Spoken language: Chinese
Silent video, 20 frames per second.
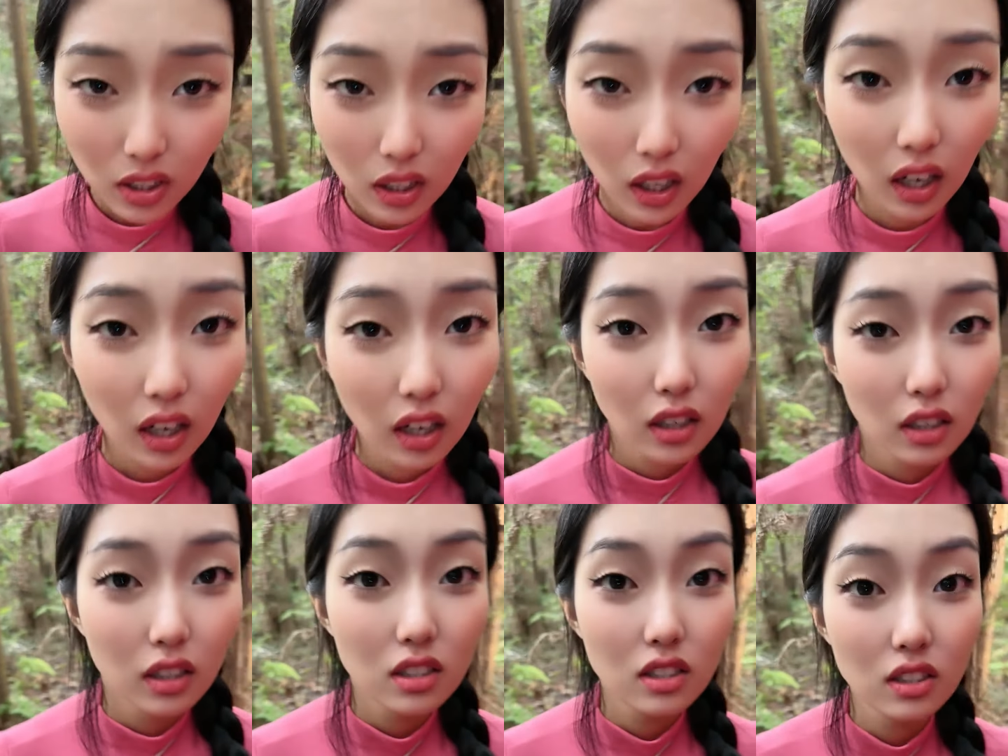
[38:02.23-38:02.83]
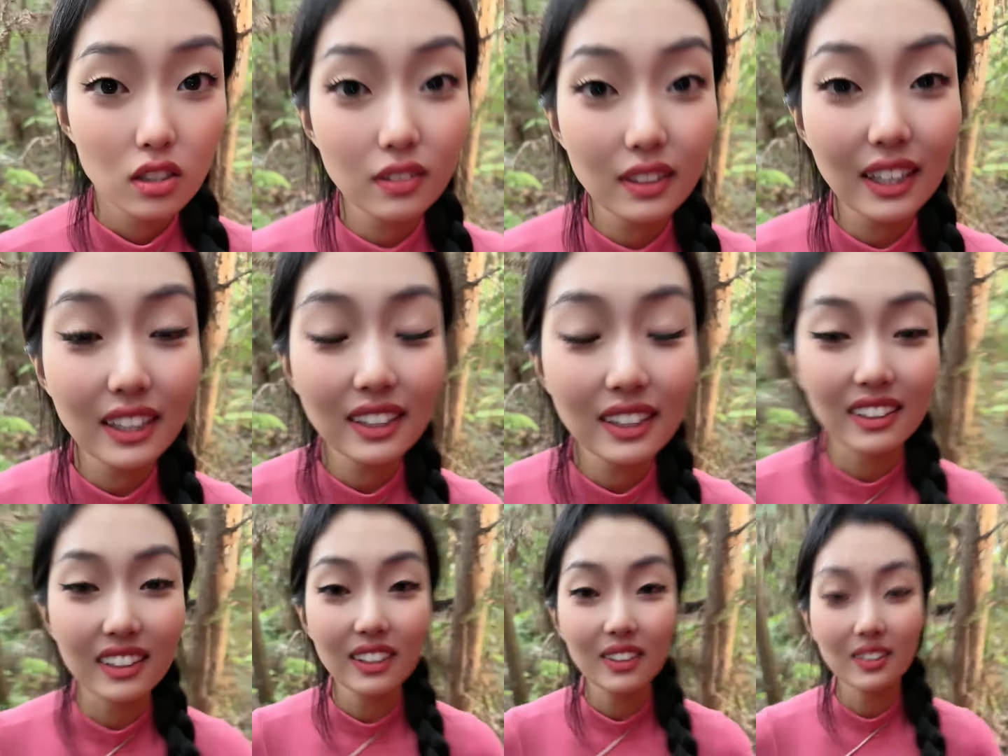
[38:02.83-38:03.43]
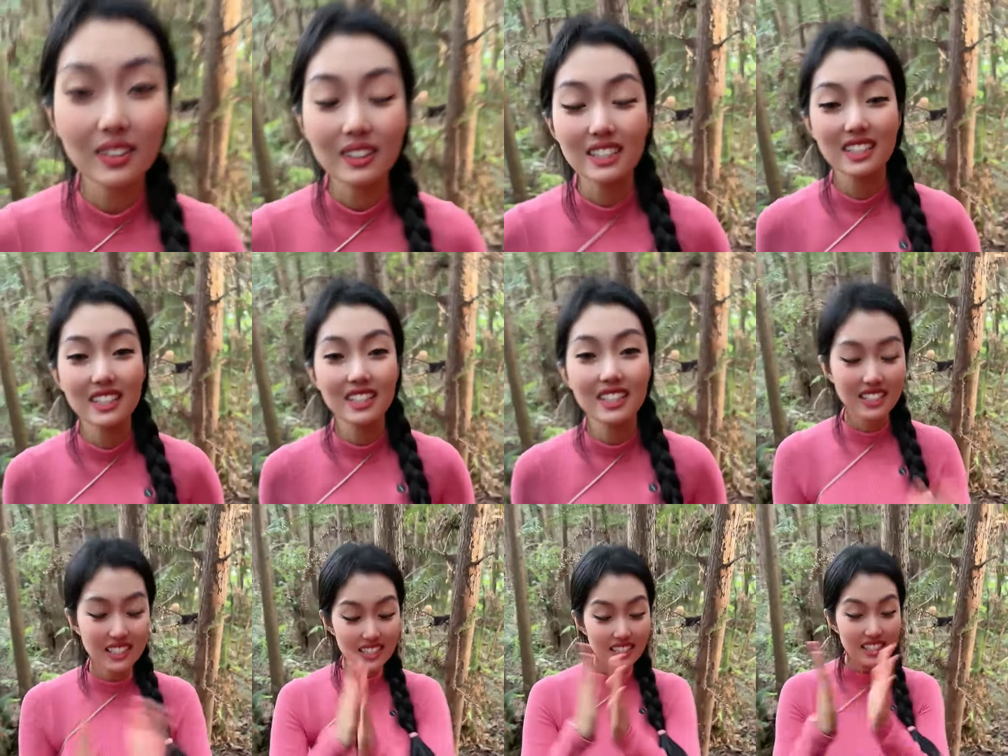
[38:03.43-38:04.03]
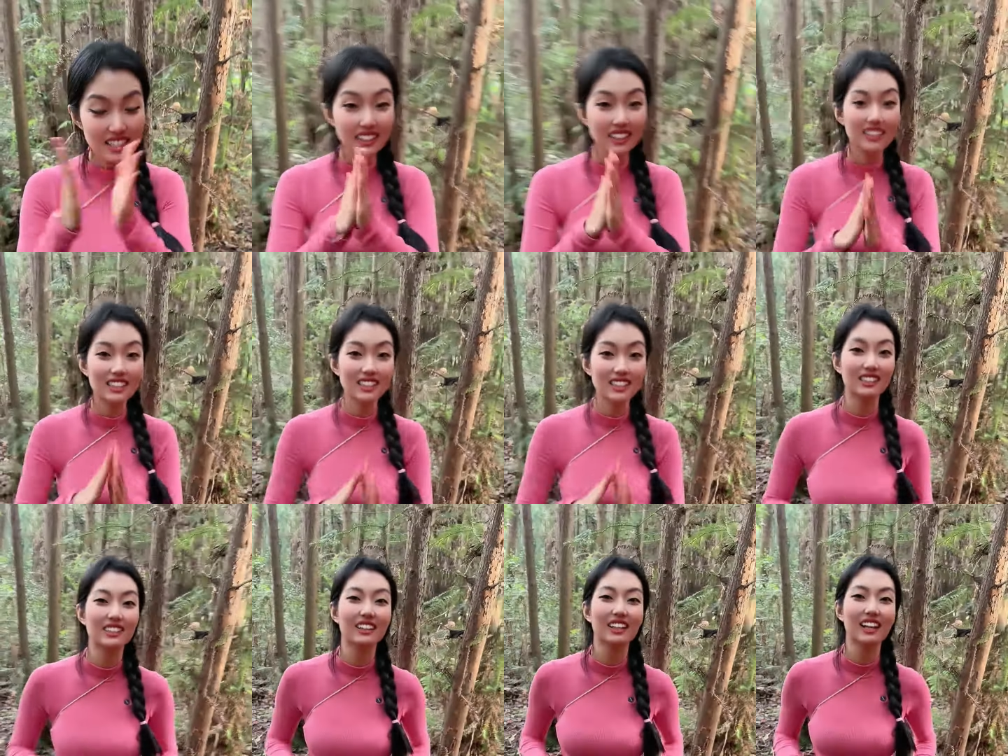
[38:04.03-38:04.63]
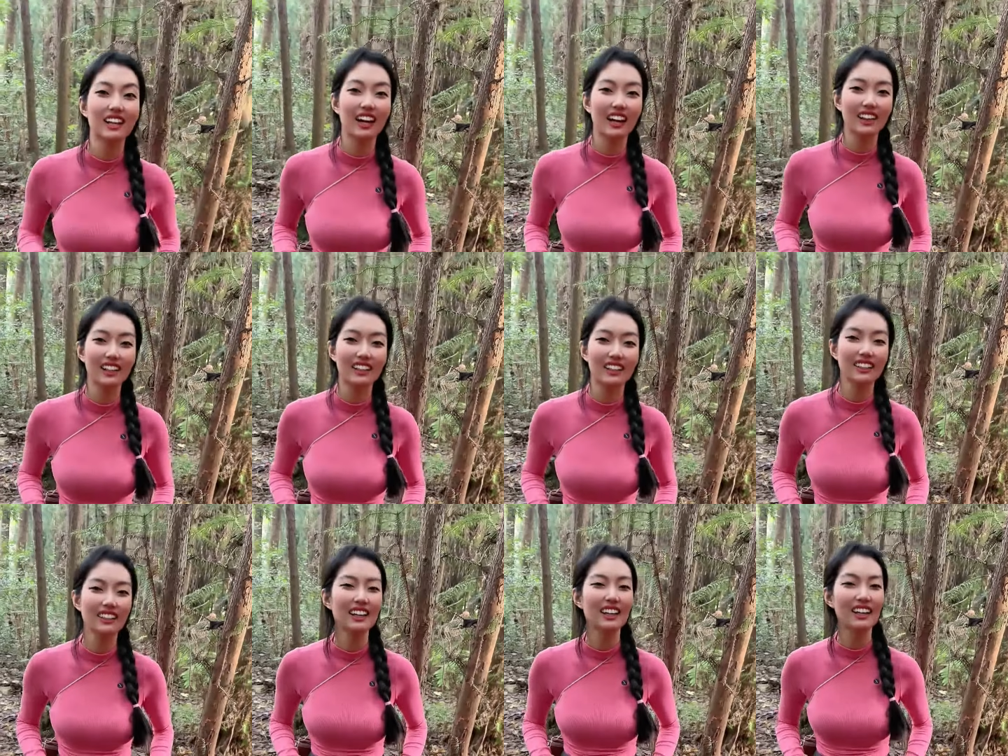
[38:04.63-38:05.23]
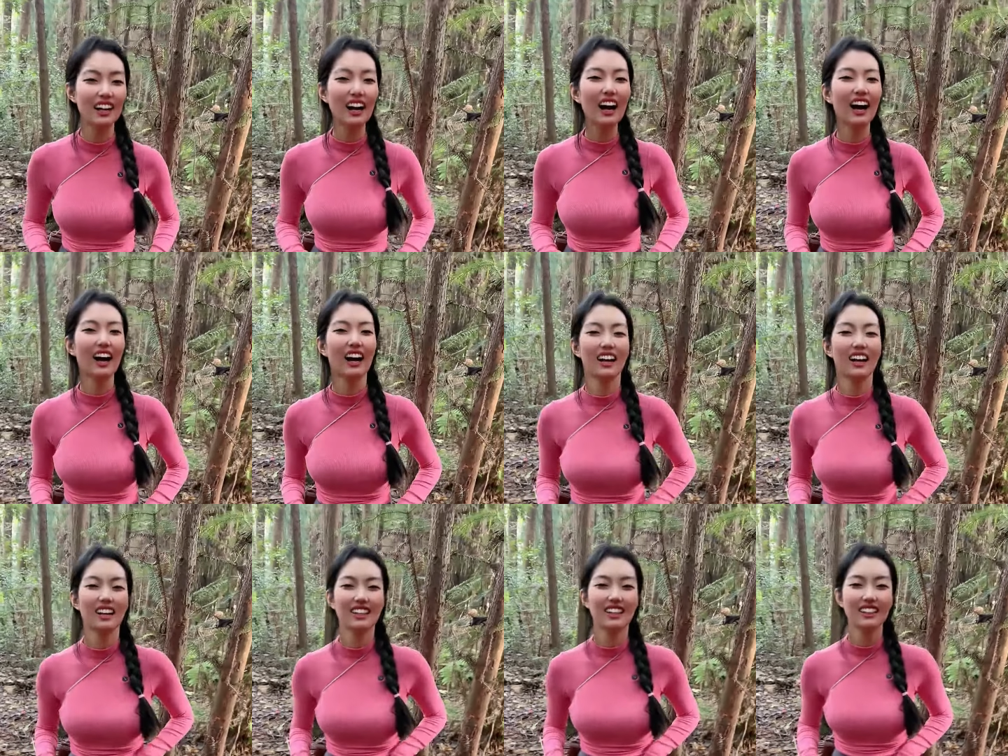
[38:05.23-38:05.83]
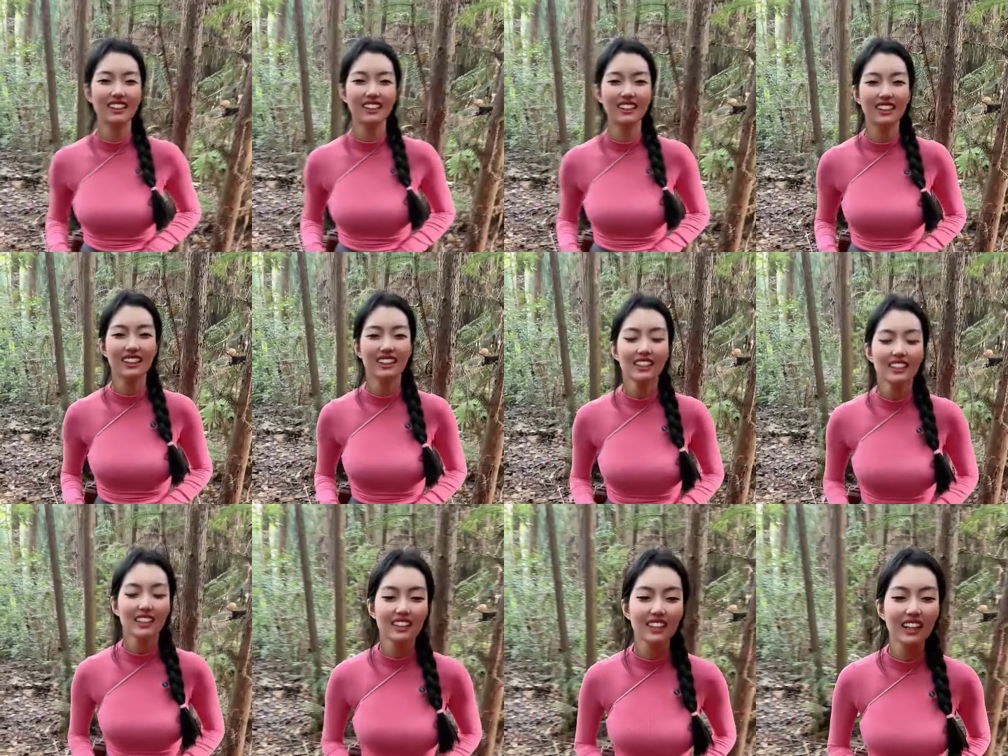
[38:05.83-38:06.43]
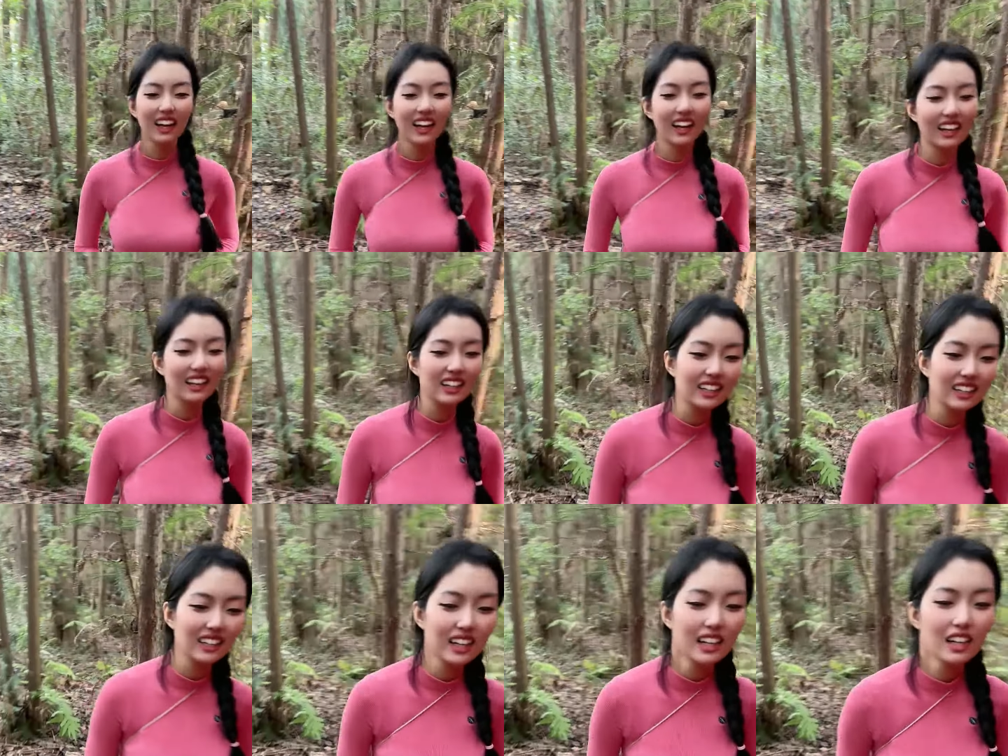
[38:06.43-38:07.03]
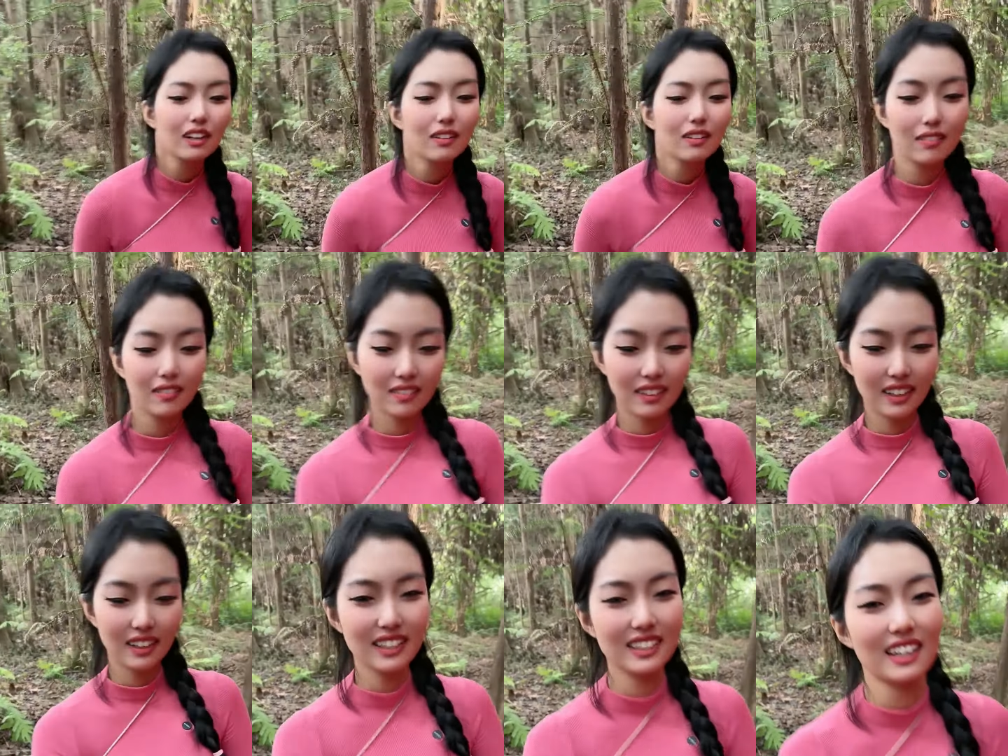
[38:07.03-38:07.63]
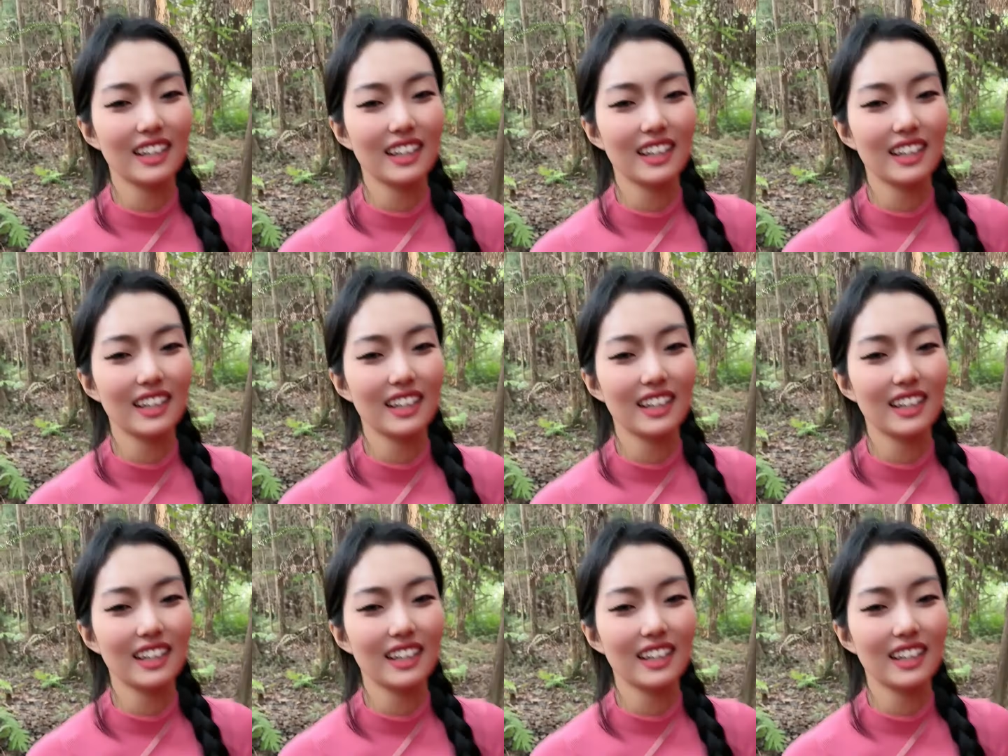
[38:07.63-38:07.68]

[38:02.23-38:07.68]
行，中间等一会儿试的时候，中间射有点卡。哎呀，那阿哥啊，我